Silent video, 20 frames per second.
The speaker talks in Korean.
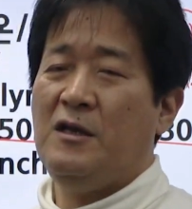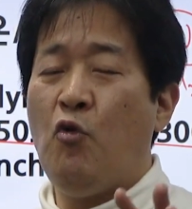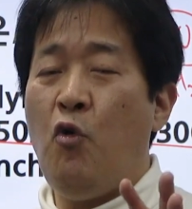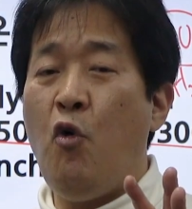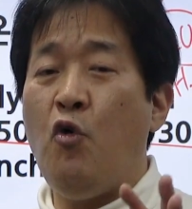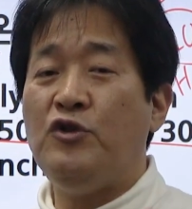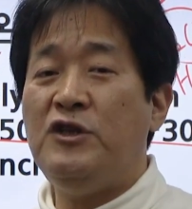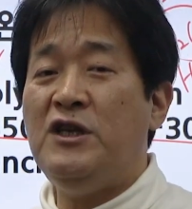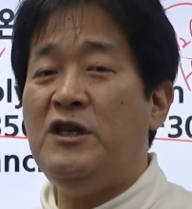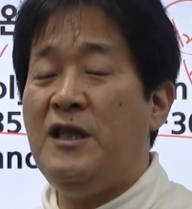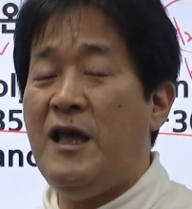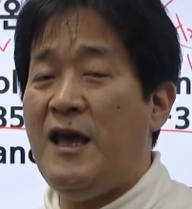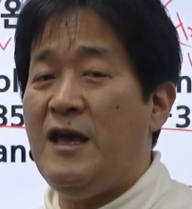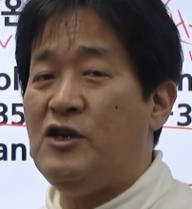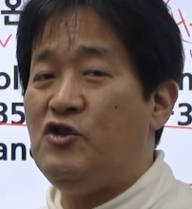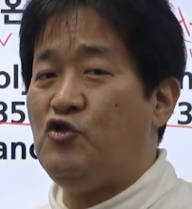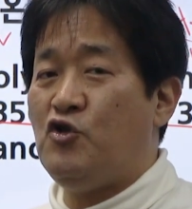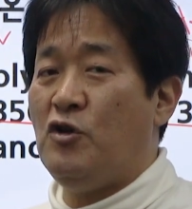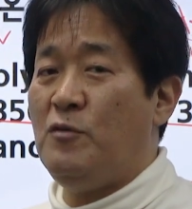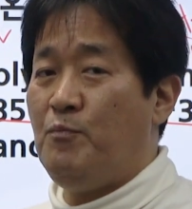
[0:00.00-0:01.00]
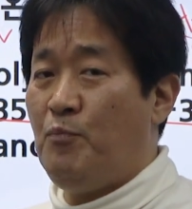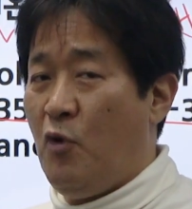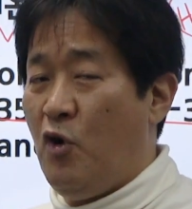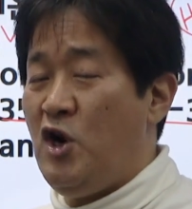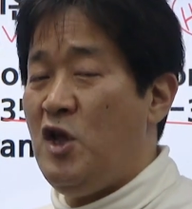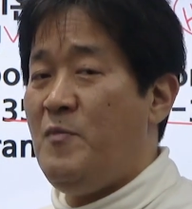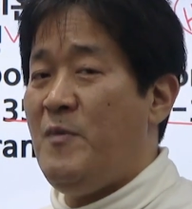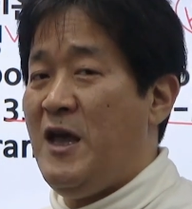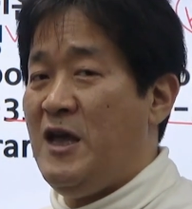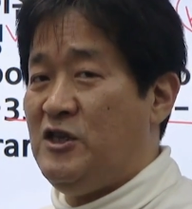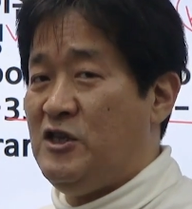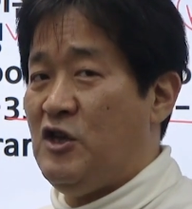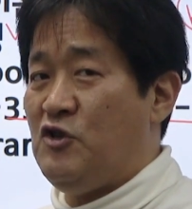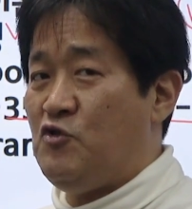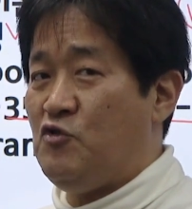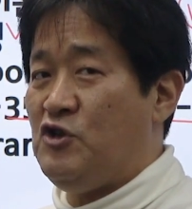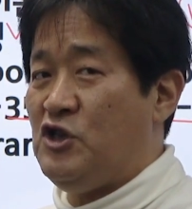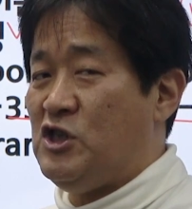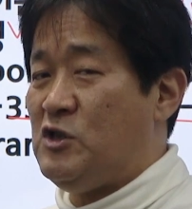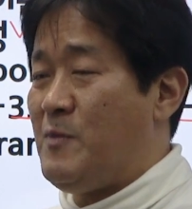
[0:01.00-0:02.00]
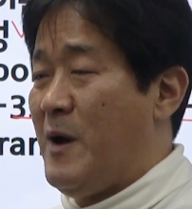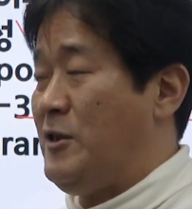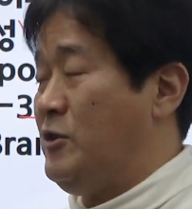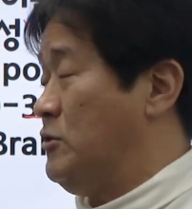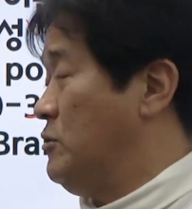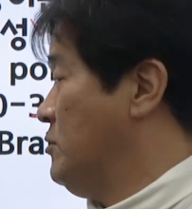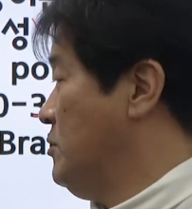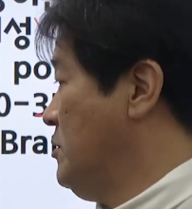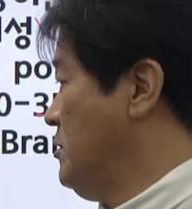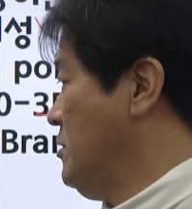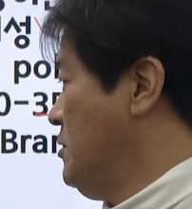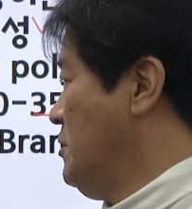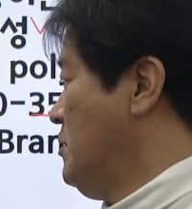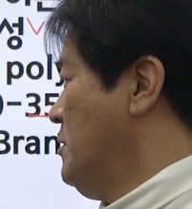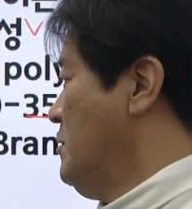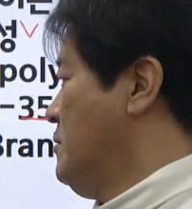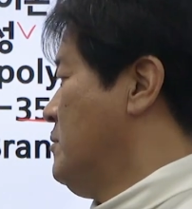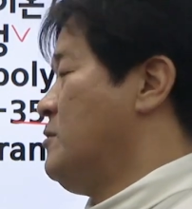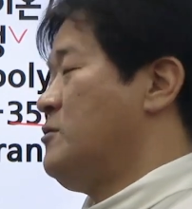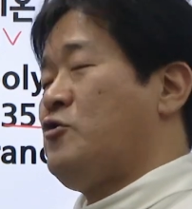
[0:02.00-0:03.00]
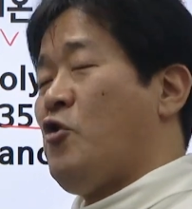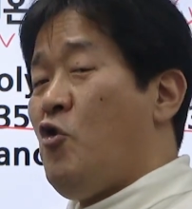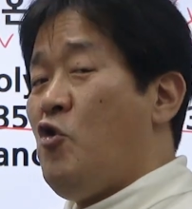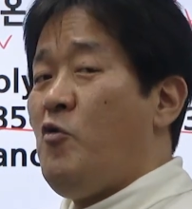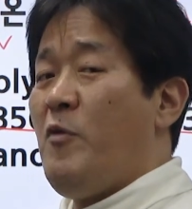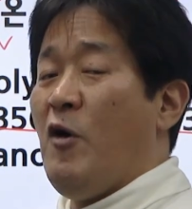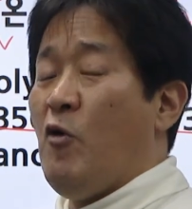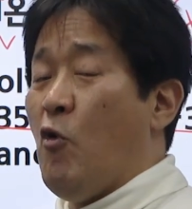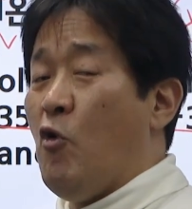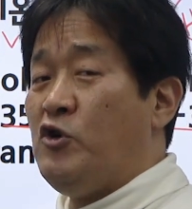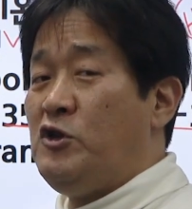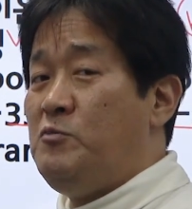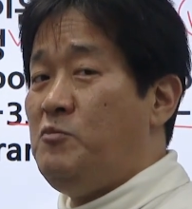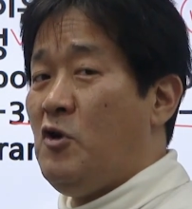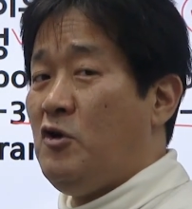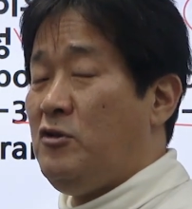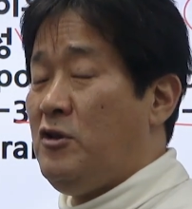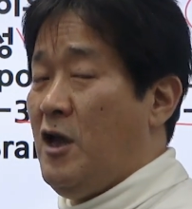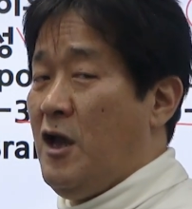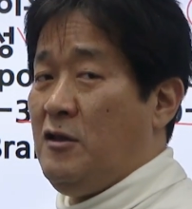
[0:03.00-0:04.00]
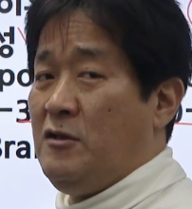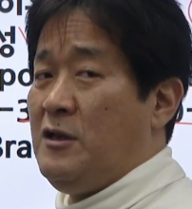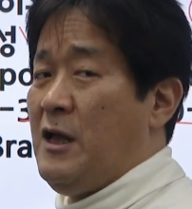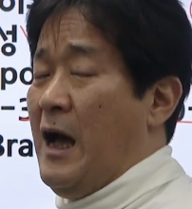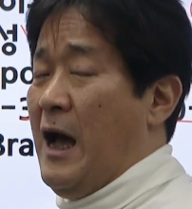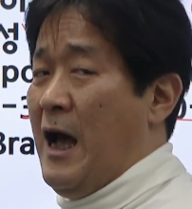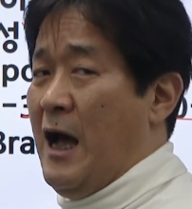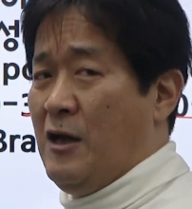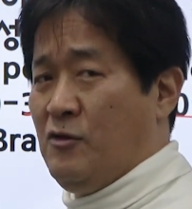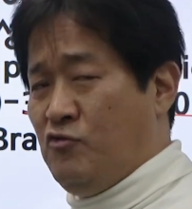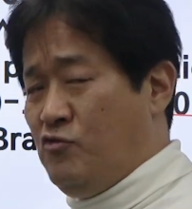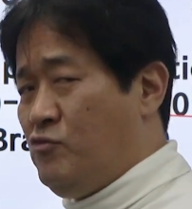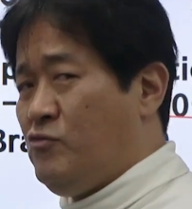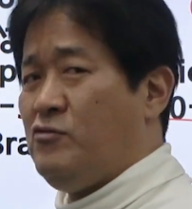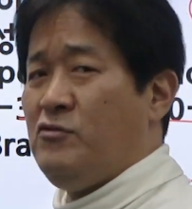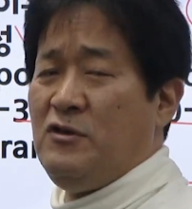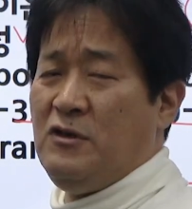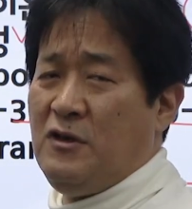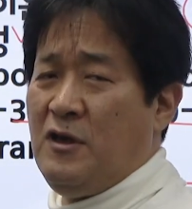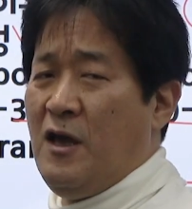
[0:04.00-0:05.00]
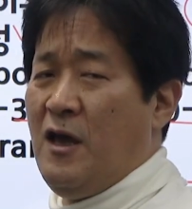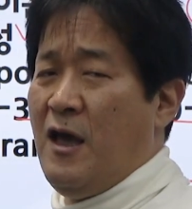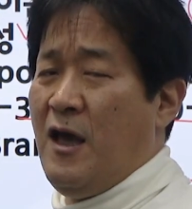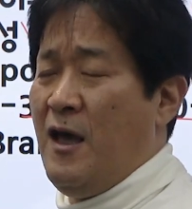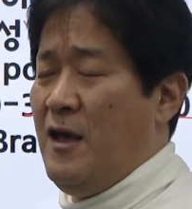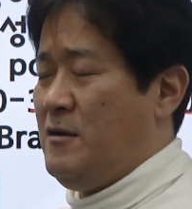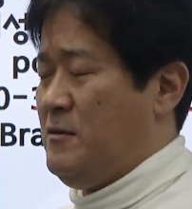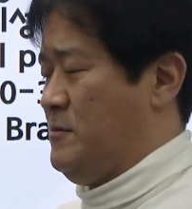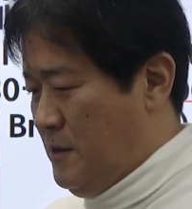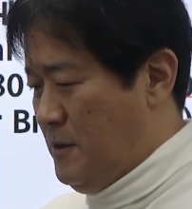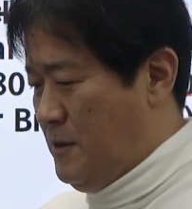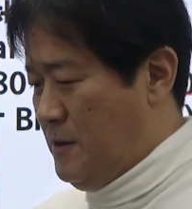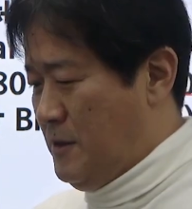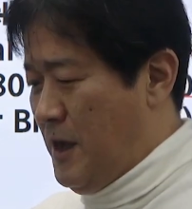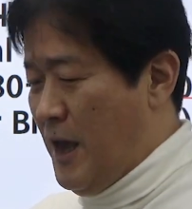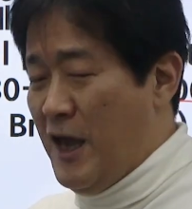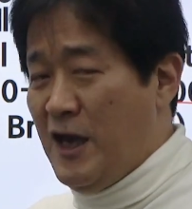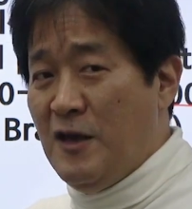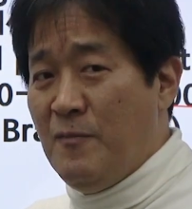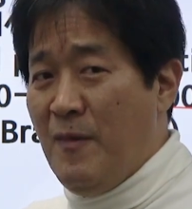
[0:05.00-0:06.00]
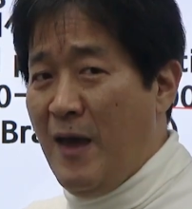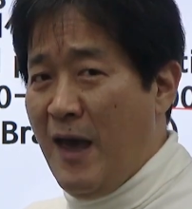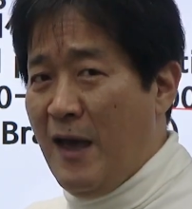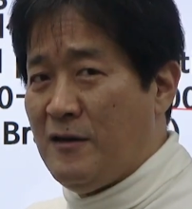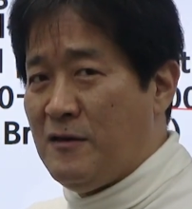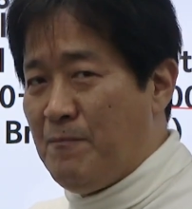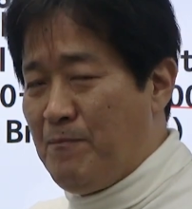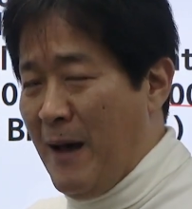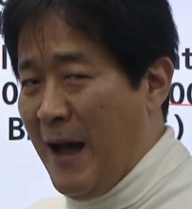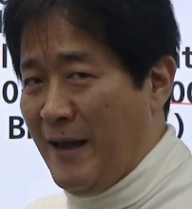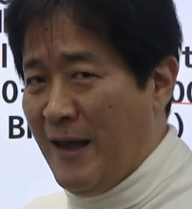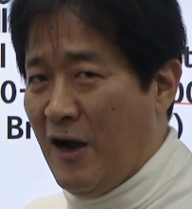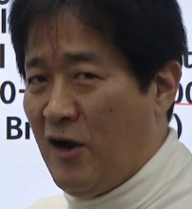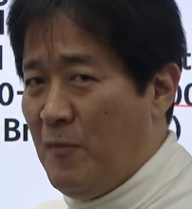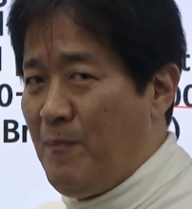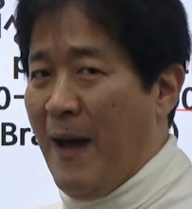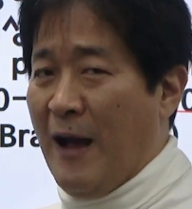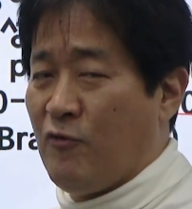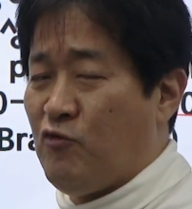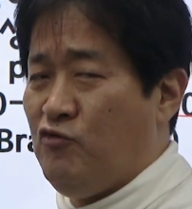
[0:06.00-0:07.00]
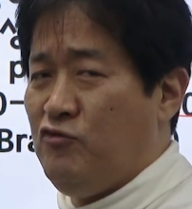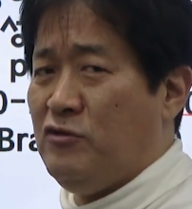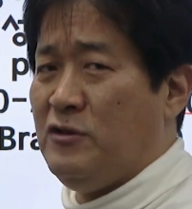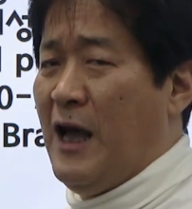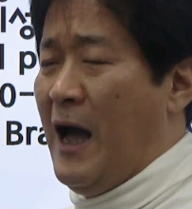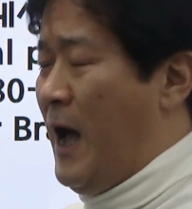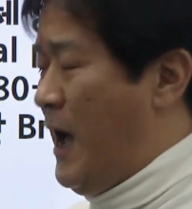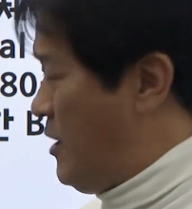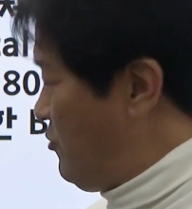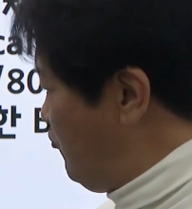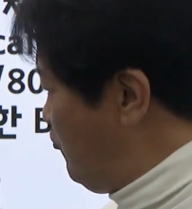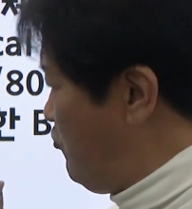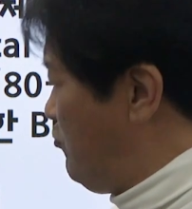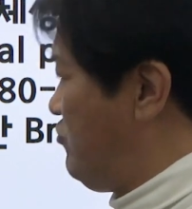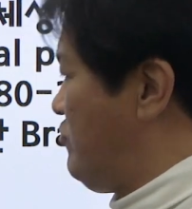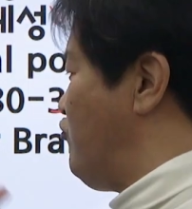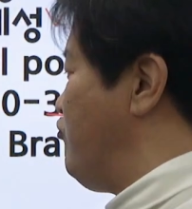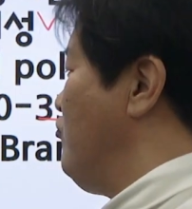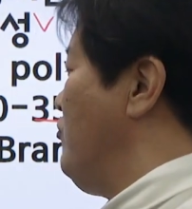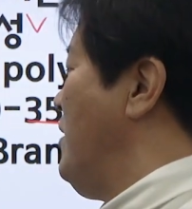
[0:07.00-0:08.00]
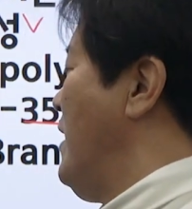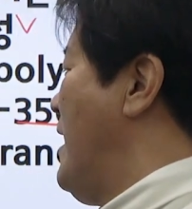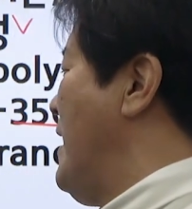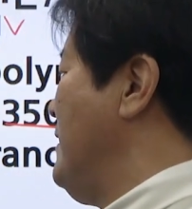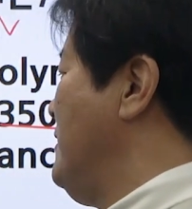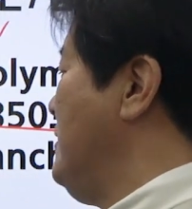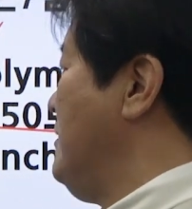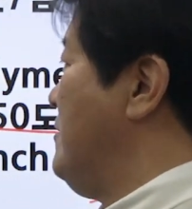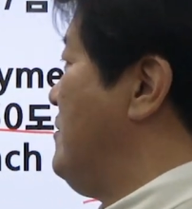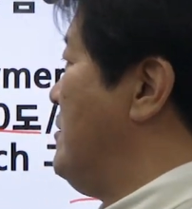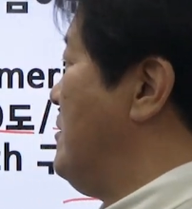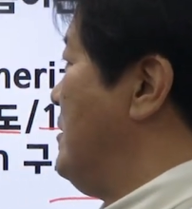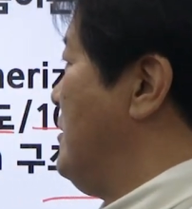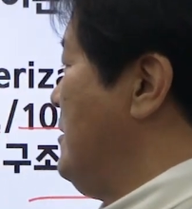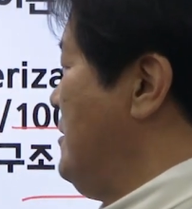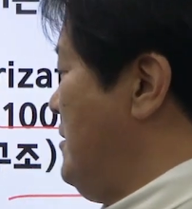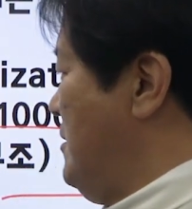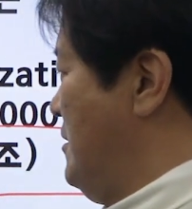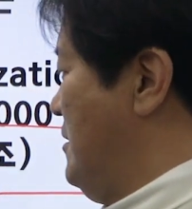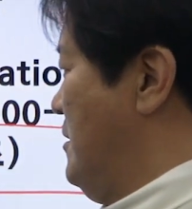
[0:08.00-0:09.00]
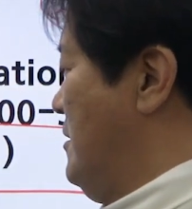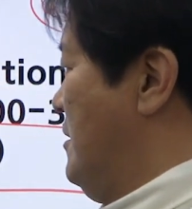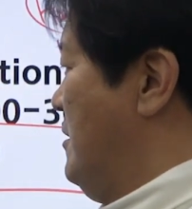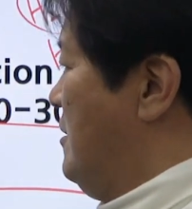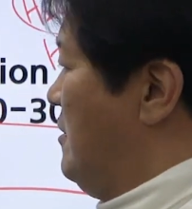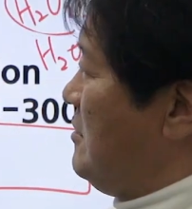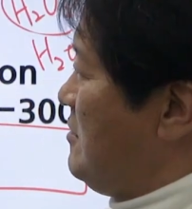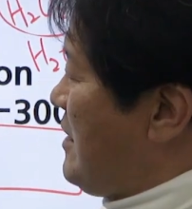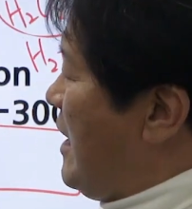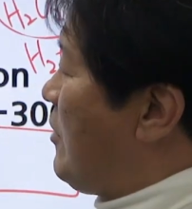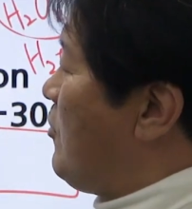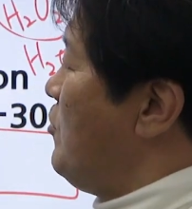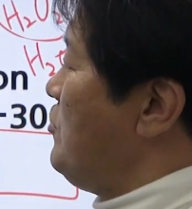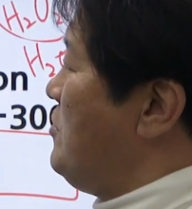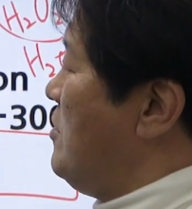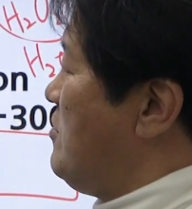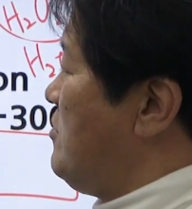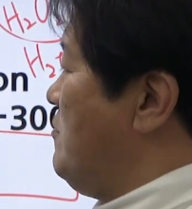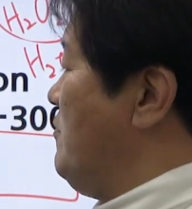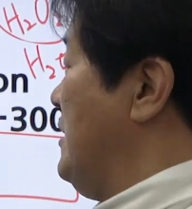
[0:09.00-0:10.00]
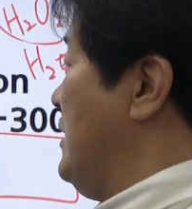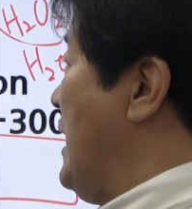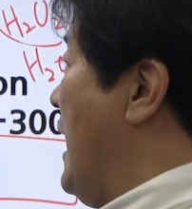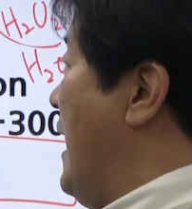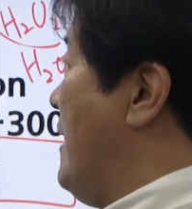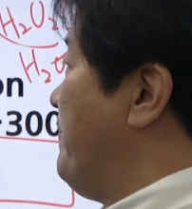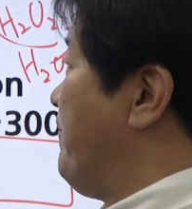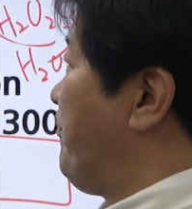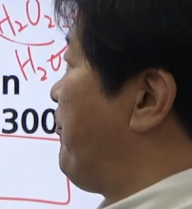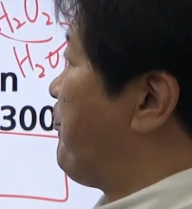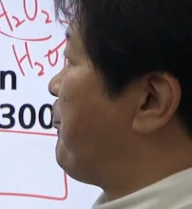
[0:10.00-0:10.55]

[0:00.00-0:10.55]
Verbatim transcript: 코디네이션, 폴리메이제이션이지만은 1950년대에는 어, 아주 이게 게임의 그 방향을 바꾸는 아주 중대한 이런 사건이었습니다.